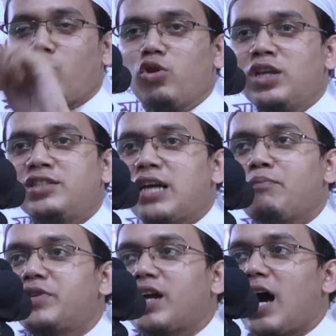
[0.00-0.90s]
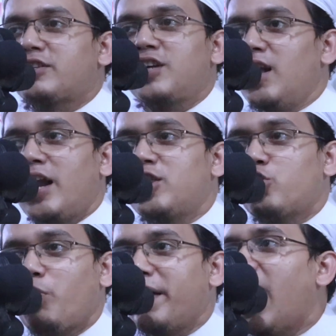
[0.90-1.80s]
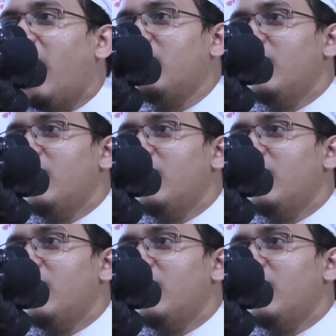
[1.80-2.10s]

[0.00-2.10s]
কোনোদিন চামচিকার চিল্লানিতে ডুবে না